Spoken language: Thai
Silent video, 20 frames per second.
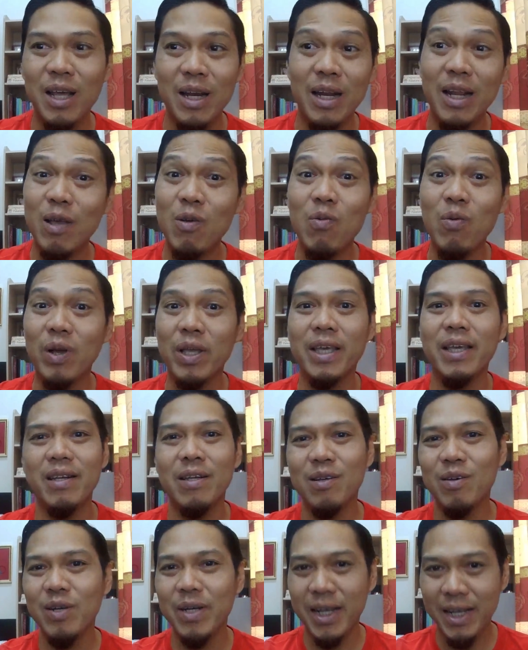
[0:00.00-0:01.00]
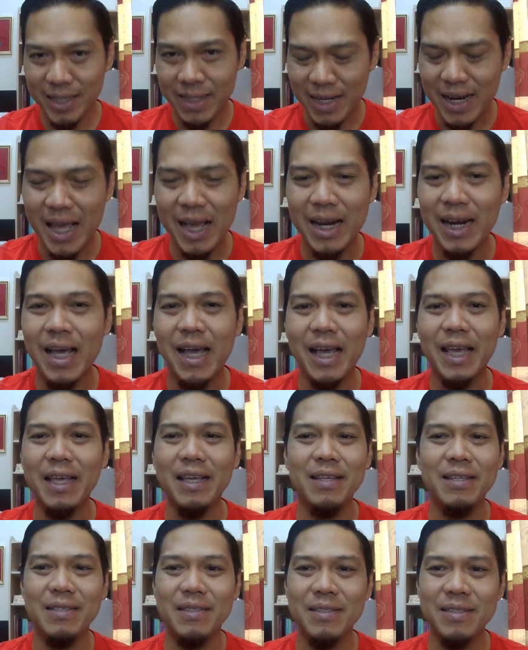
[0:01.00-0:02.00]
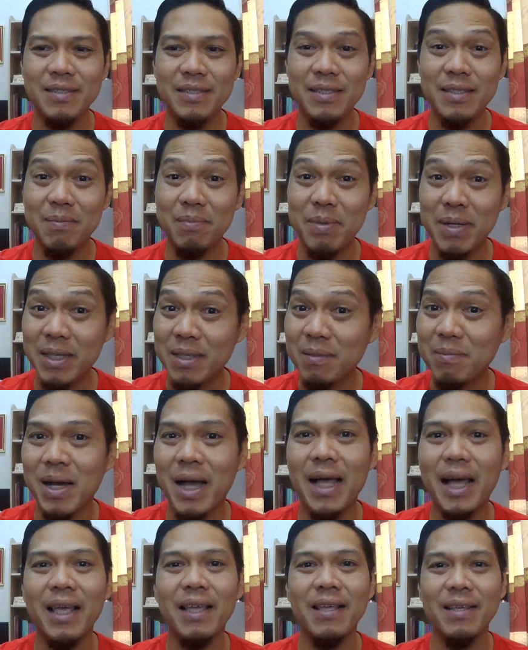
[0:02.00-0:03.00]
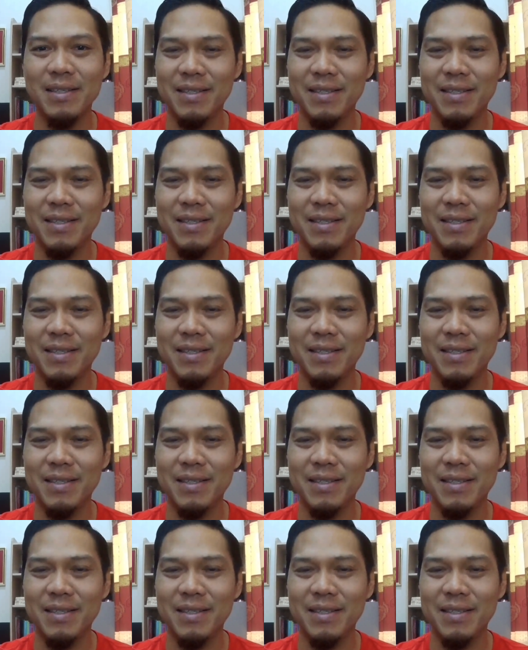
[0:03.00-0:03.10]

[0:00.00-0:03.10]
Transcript: ในหัวคิดค่อนข้างจะหลากหลายสบายสบาย